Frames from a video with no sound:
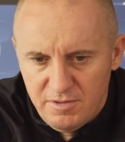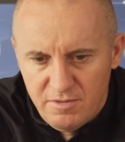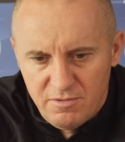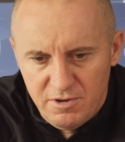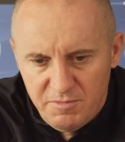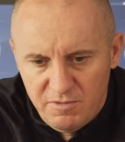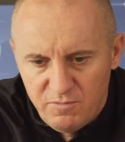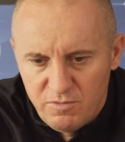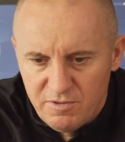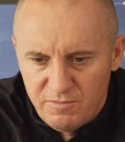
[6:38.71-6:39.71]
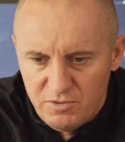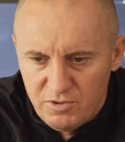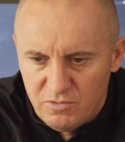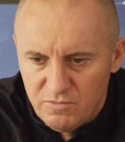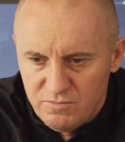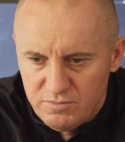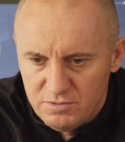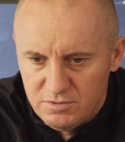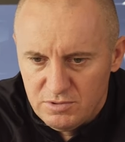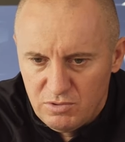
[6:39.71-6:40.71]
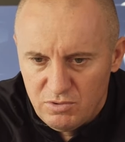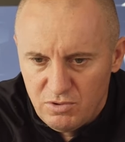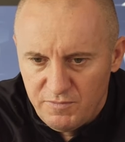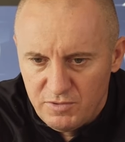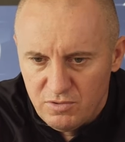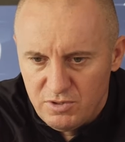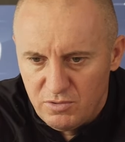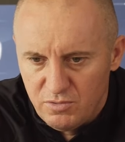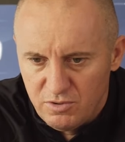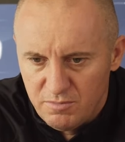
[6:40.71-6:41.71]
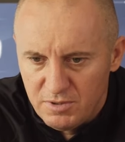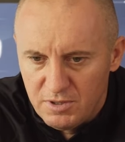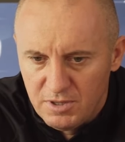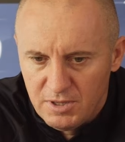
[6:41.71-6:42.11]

co najmniej dwóch zawodników gotowych do tego, żeby,